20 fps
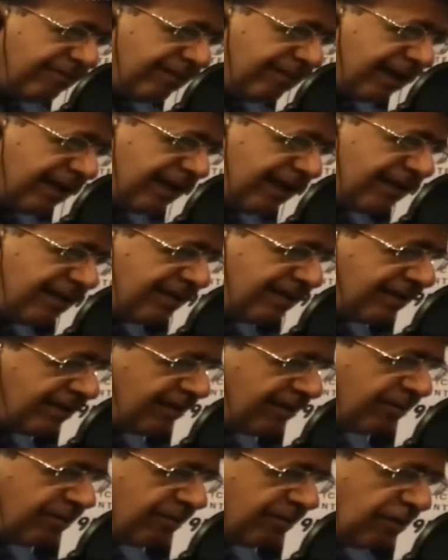Il a
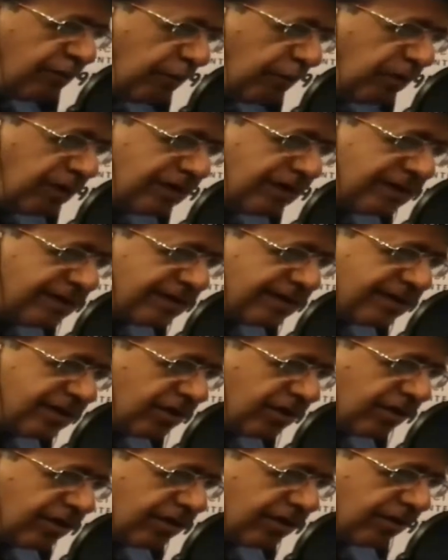dit, il faut placer ces
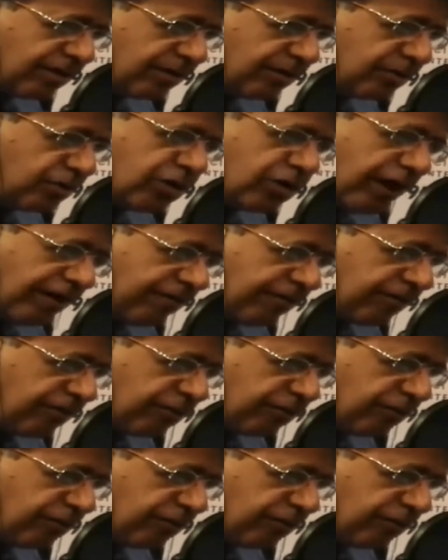gens-là dans le mothaf,